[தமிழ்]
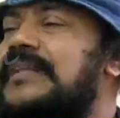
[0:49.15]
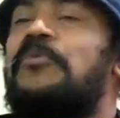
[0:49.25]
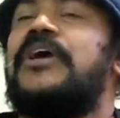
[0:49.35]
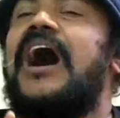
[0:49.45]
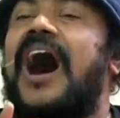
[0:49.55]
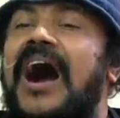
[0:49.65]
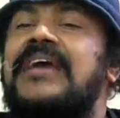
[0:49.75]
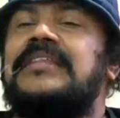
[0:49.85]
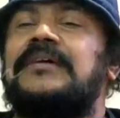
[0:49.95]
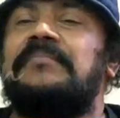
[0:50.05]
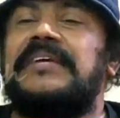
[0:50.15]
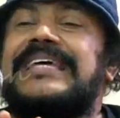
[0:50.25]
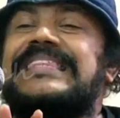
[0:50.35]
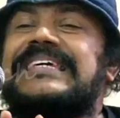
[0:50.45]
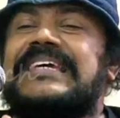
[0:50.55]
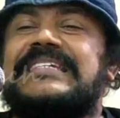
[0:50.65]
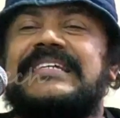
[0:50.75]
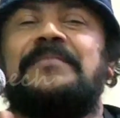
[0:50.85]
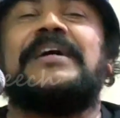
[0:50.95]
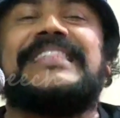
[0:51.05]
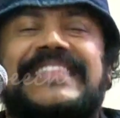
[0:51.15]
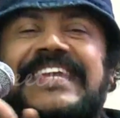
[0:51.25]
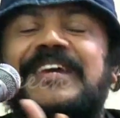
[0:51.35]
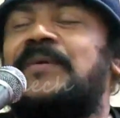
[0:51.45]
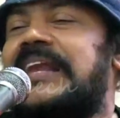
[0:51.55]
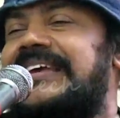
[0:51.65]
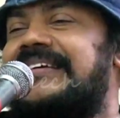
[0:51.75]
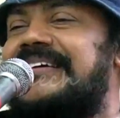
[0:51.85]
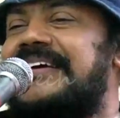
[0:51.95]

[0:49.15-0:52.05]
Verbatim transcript: நம்முடைய ஆயுதம் எது என்று நமக்கு தெரியவில்லை